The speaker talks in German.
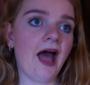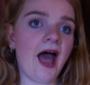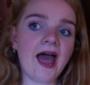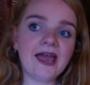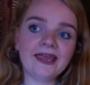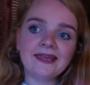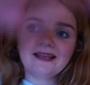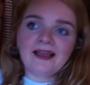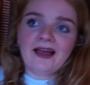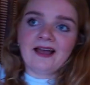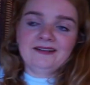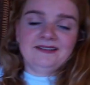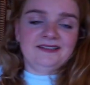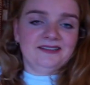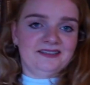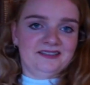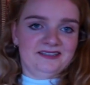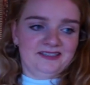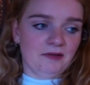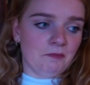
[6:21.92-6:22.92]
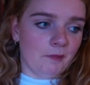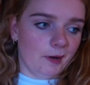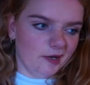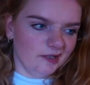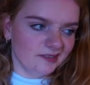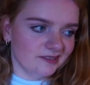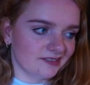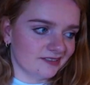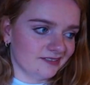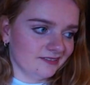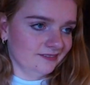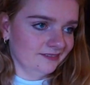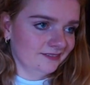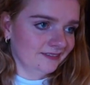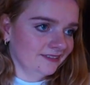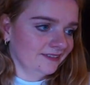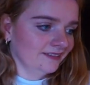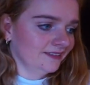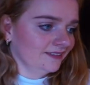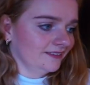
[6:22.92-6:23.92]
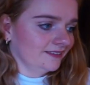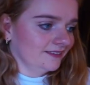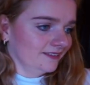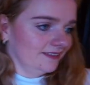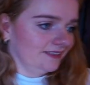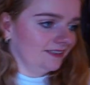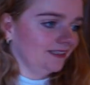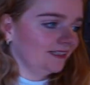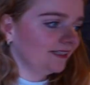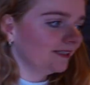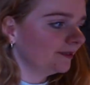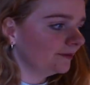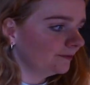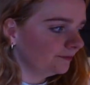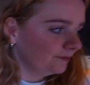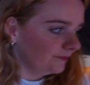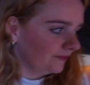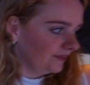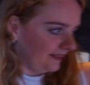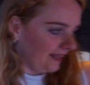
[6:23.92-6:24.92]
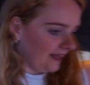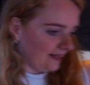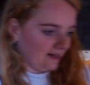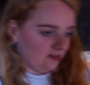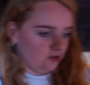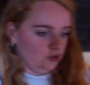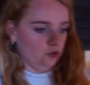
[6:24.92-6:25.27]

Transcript: Highlight des Zimmers. Ähm, da das